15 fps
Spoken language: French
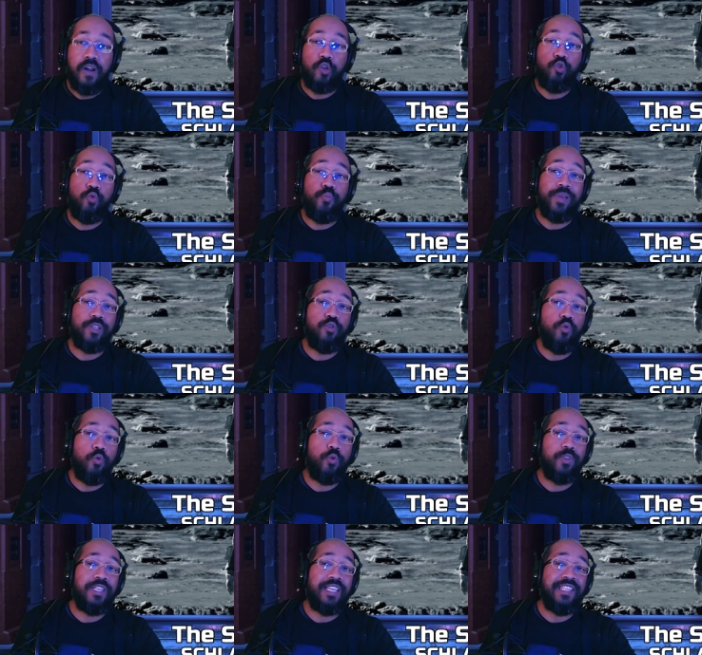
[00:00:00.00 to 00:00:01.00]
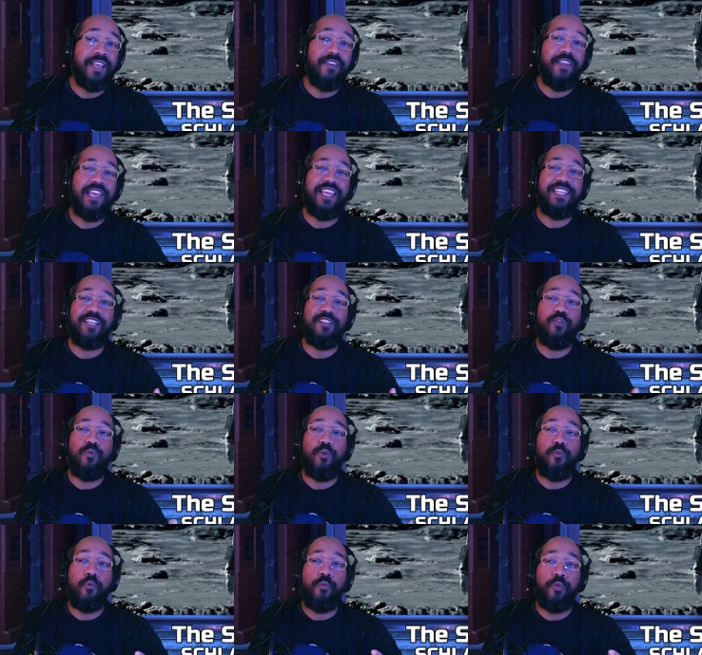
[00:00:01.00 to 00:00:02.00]
Là je suis pas sûr que ça sert
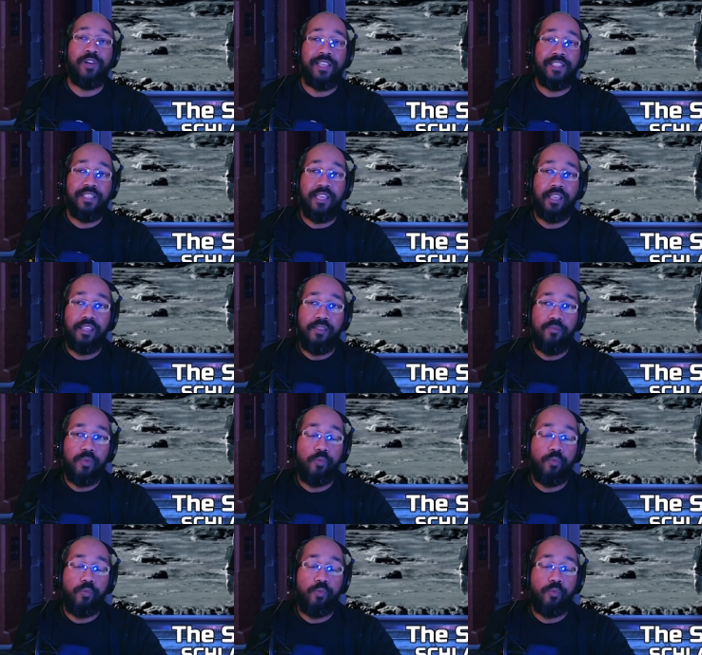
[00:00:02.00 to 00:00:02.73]
exactement le propos de la série,